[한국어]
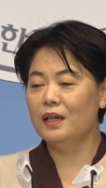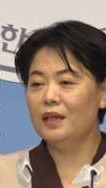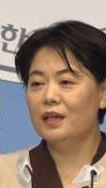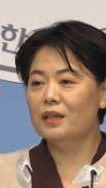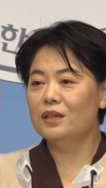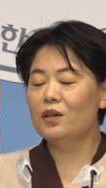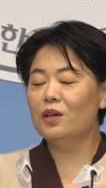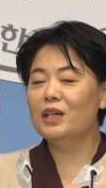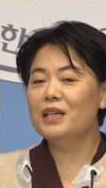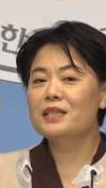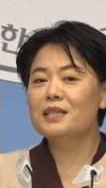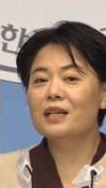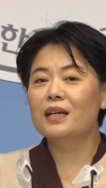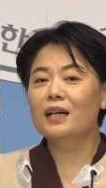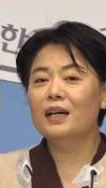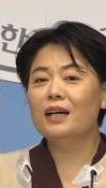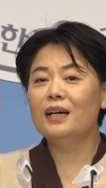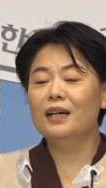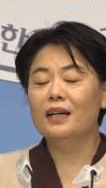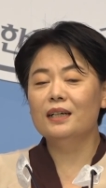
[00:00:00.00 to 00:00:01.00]
그러나
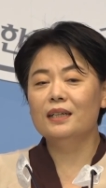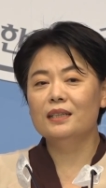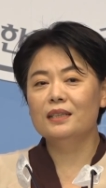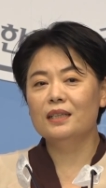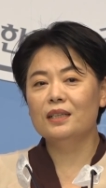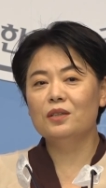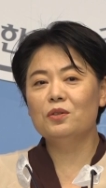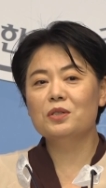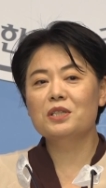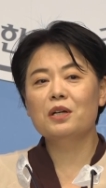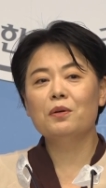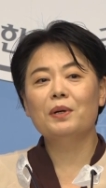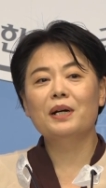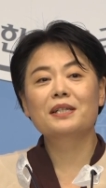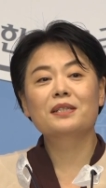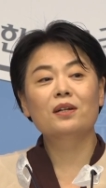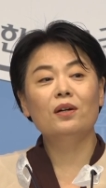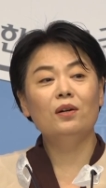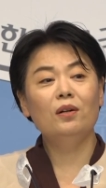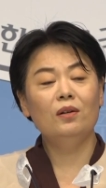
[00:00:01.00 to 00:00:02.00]
제가 이곳에
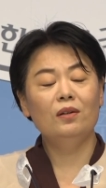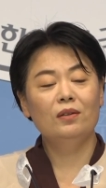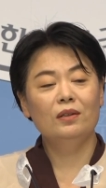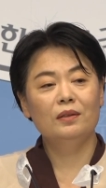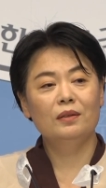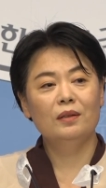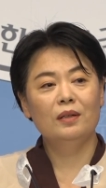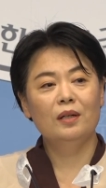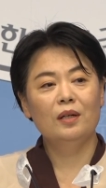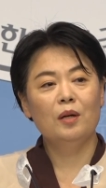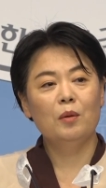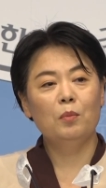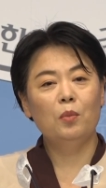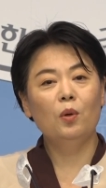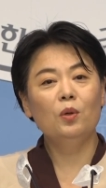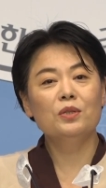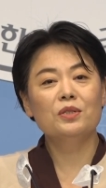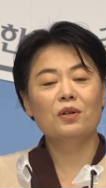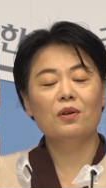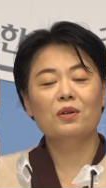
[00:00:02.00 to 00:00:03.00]
와서
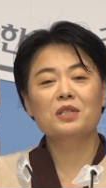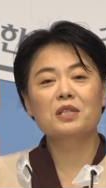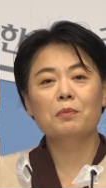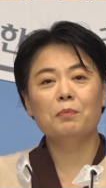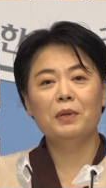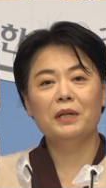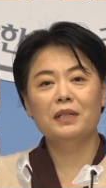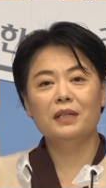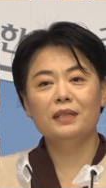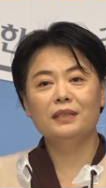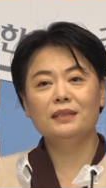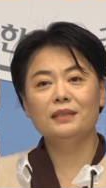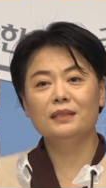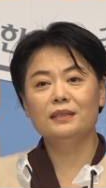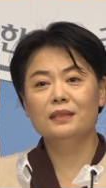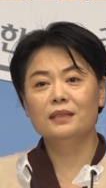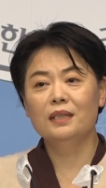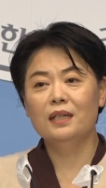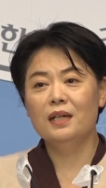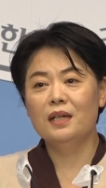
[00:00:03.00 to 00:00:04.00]
본 정치판에는
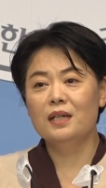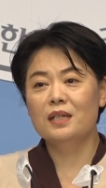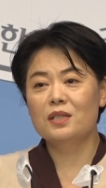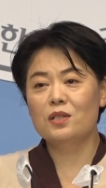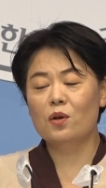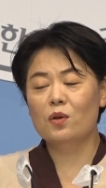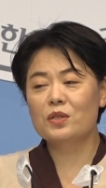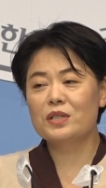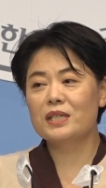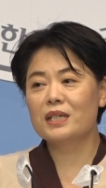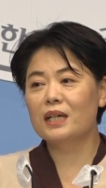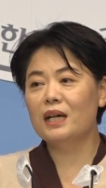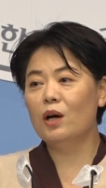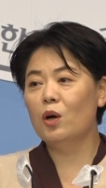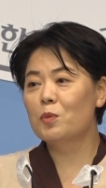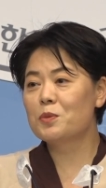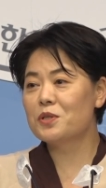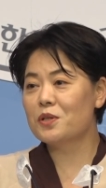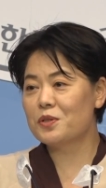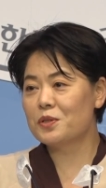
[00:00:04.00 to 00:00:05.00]
정치가
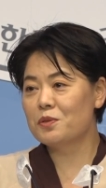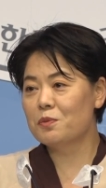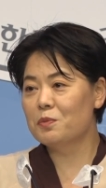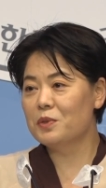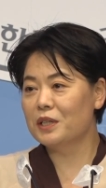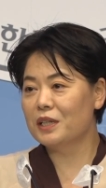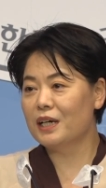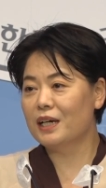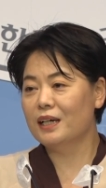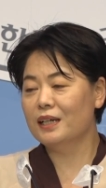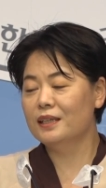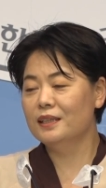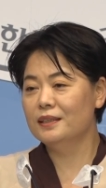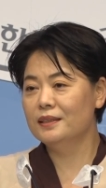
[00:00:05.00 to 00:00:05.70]
없었습니다.